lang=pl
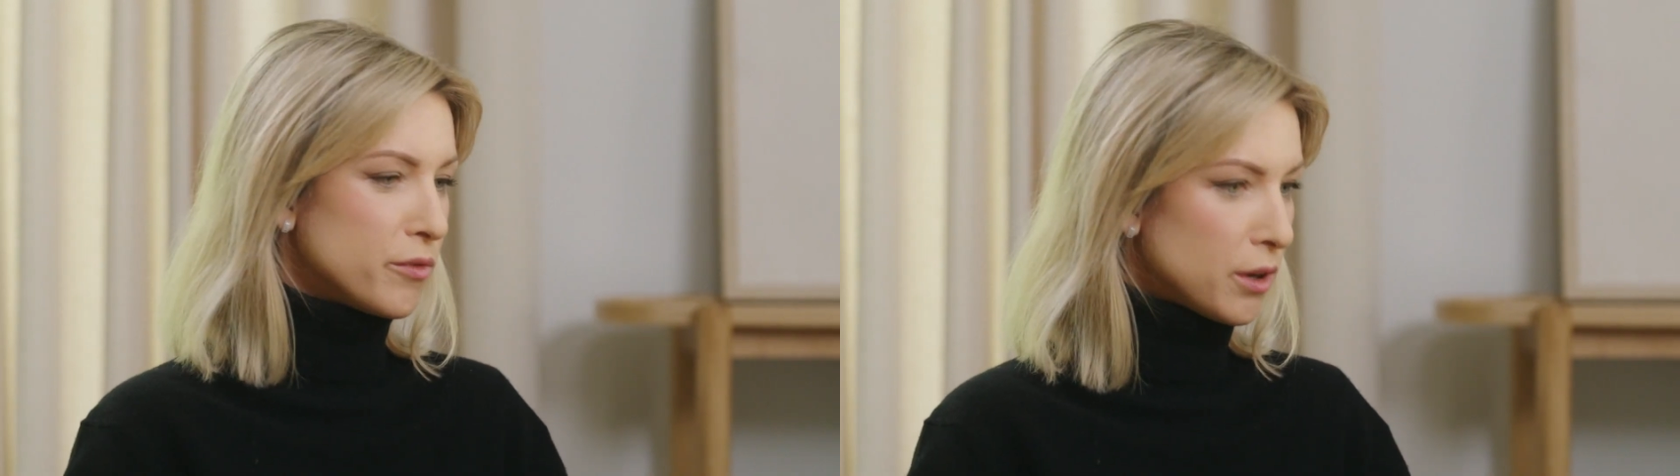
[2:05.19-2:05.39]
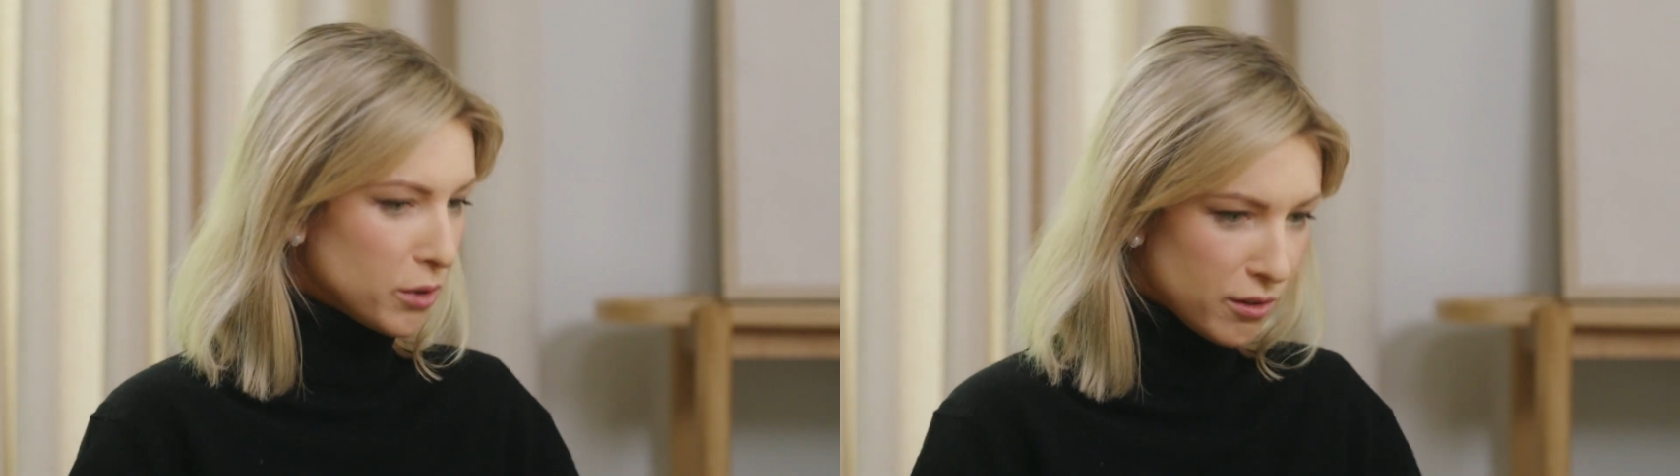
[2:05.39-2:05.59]

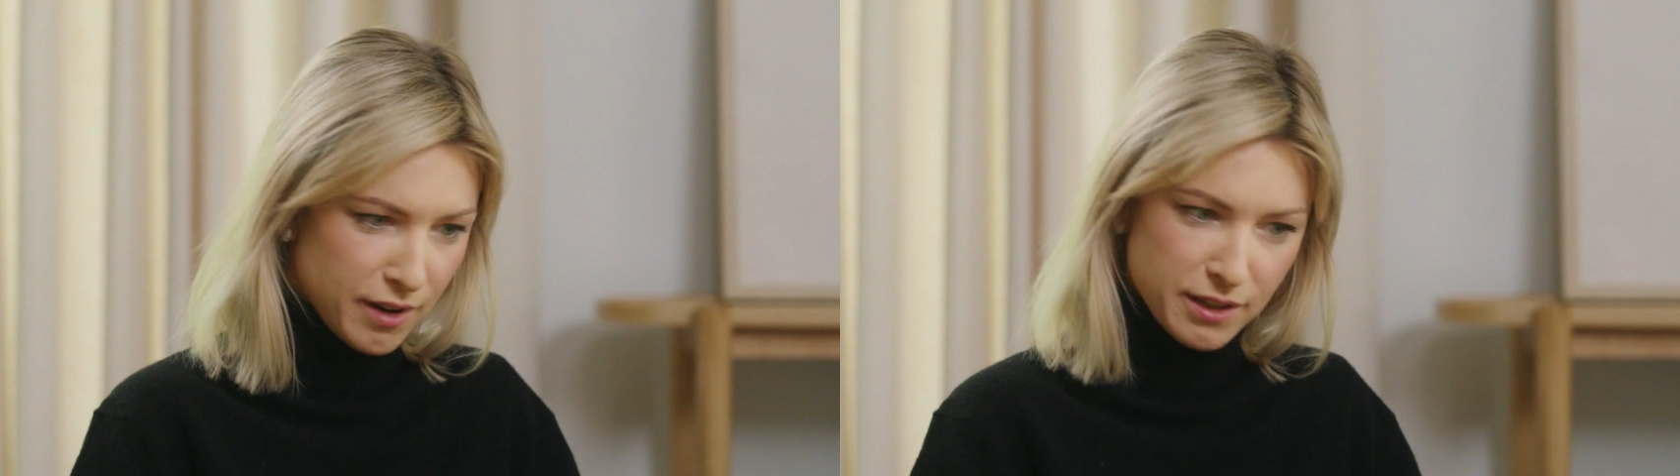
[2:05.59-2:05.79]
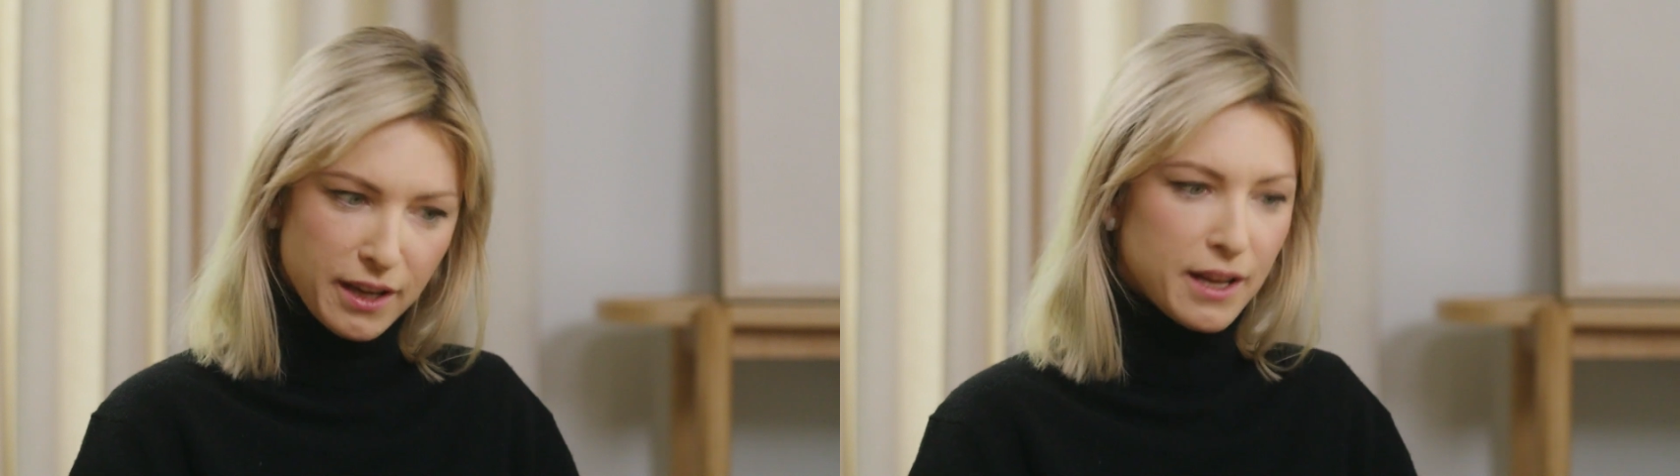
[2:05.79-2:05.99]

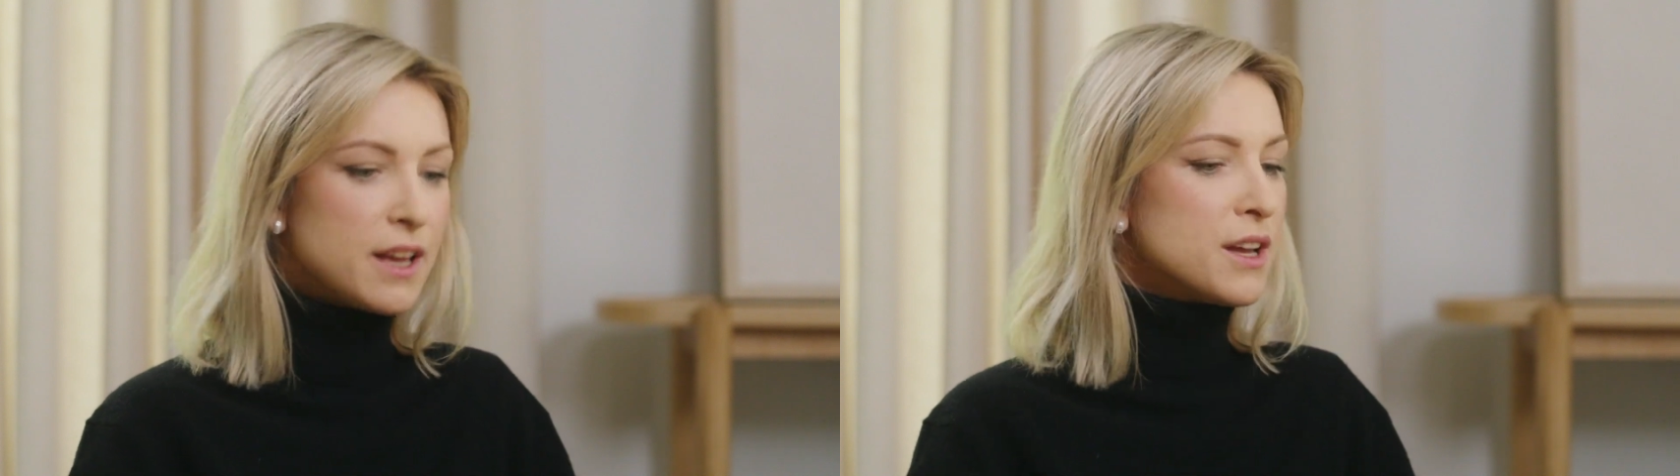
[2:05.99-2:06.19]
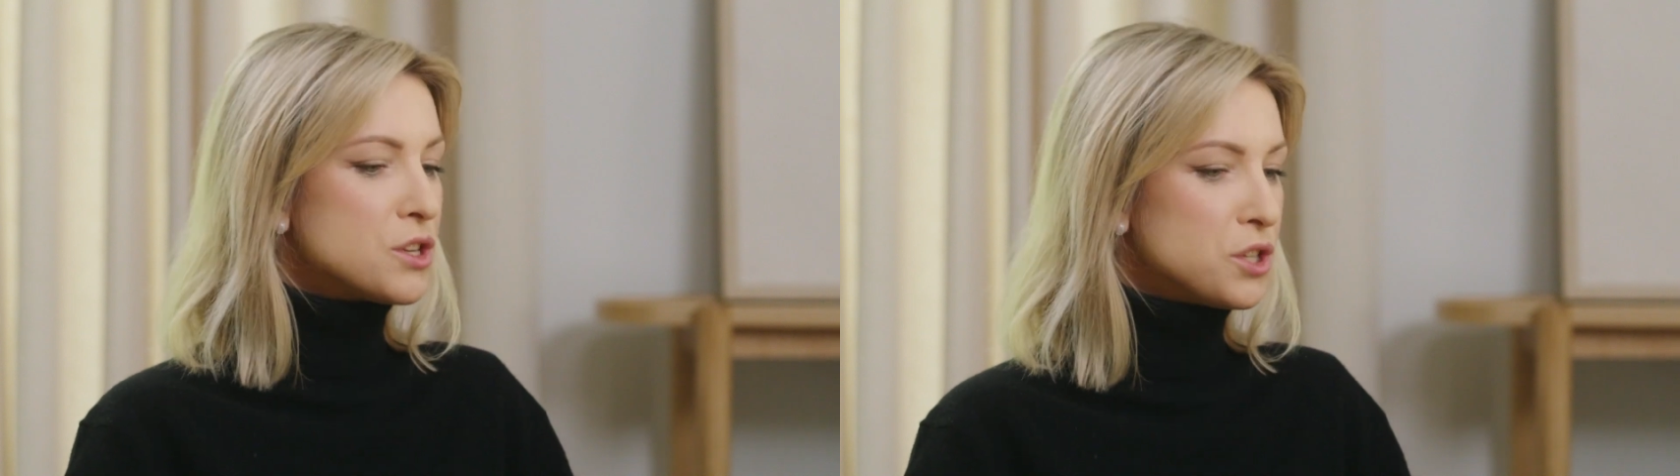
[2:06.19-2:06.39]
uwarunkowania,
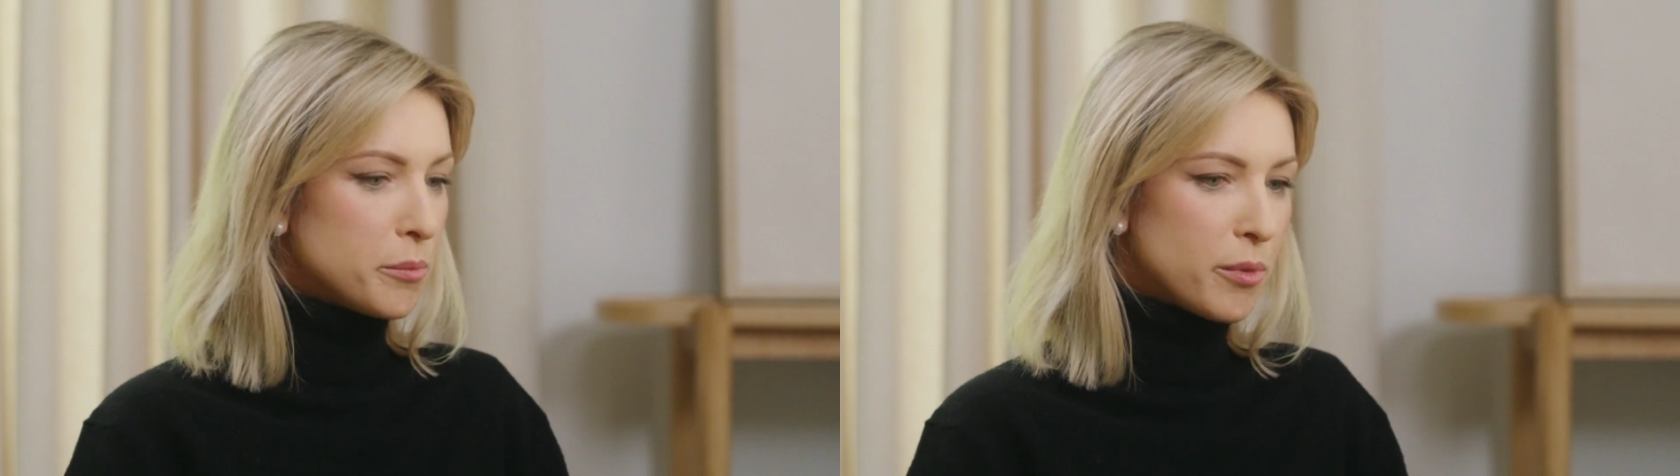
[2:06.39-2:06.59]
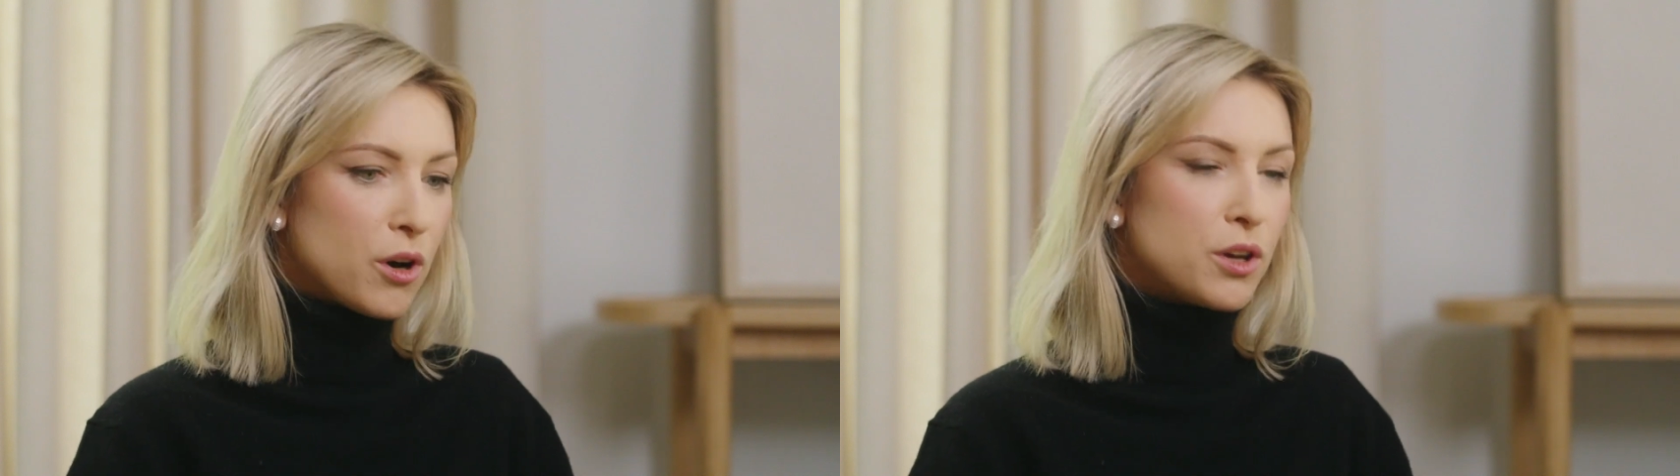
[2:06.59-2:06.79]
czy
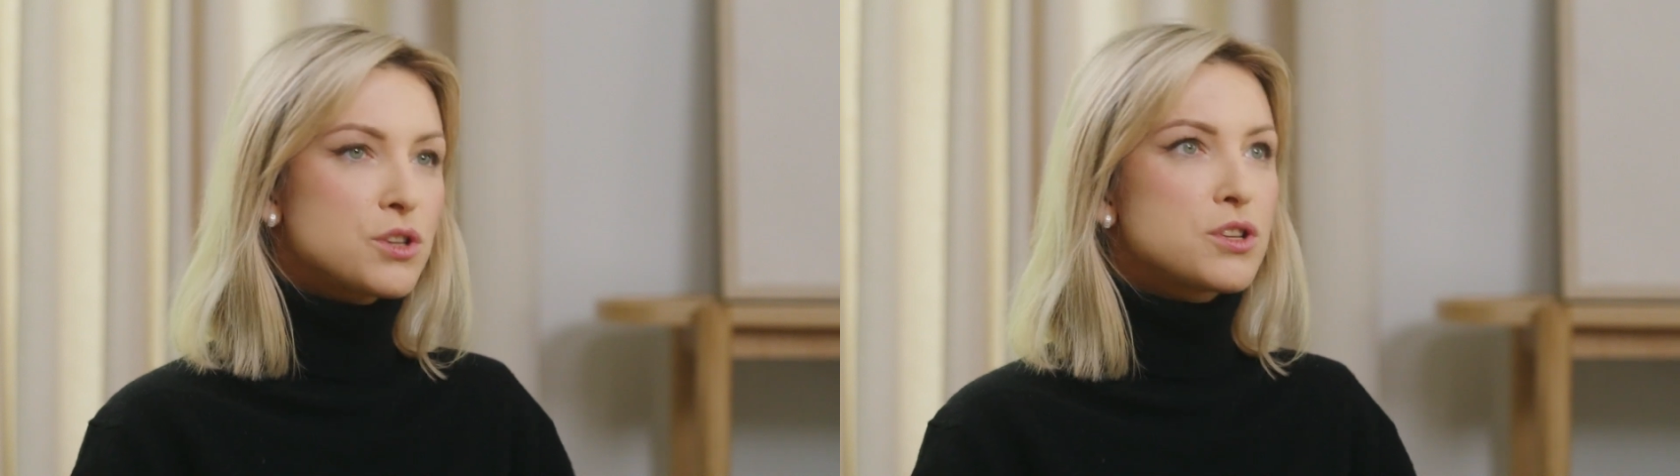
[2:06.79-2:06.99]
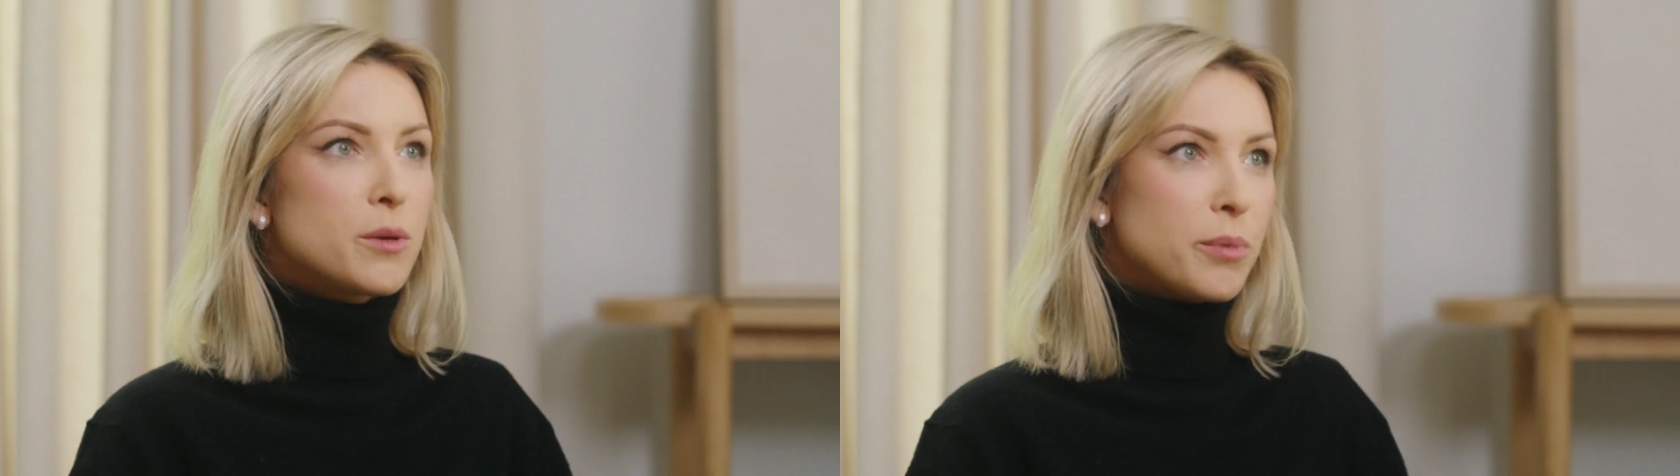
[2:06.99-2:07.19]
się boi,
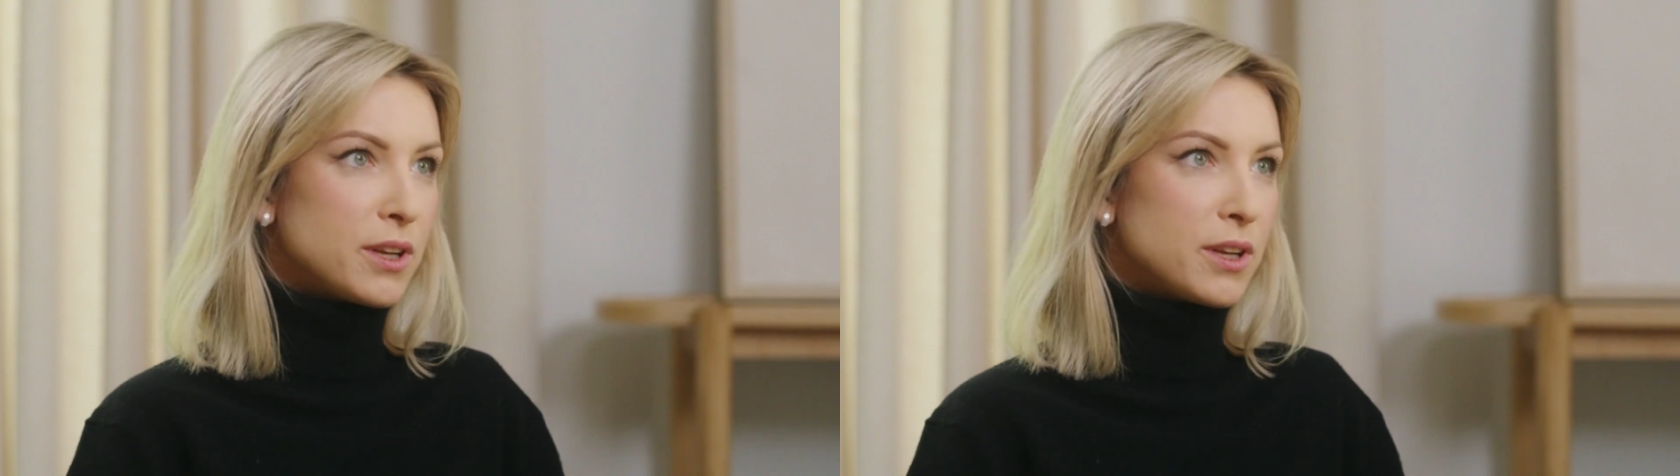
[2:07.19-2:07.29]
czy nie